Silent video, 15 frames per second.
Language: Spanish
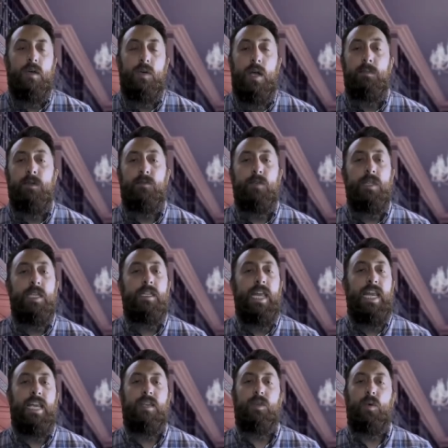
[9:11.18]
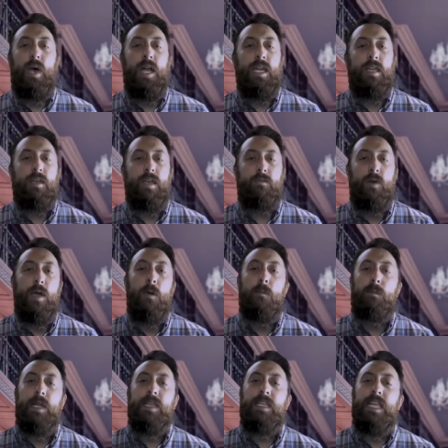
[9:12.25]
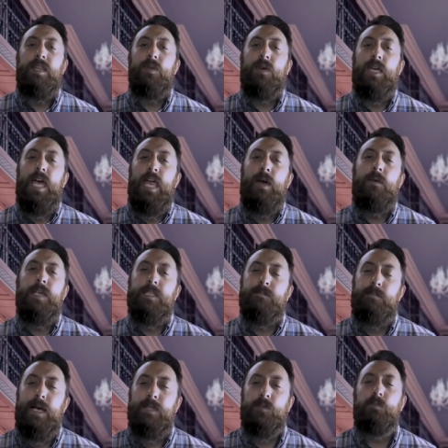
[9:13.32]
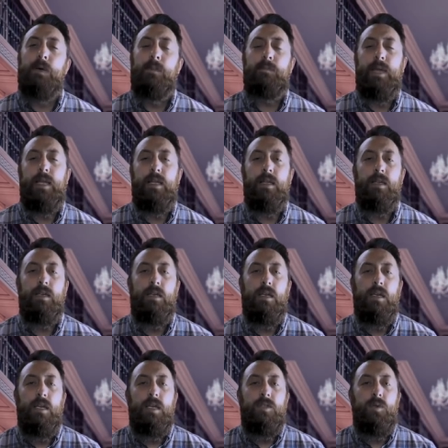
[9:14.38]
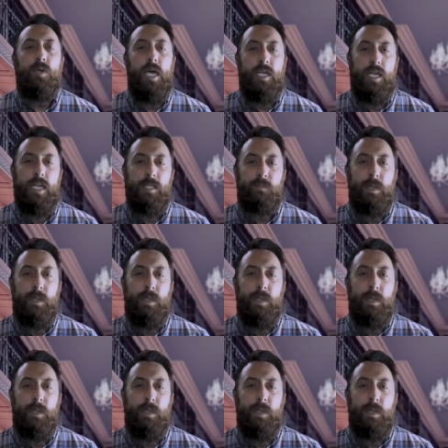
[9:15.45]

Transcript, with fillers: Cranmer fue un intelectual que fue comprendiendo cada vez más su papel. Su carrera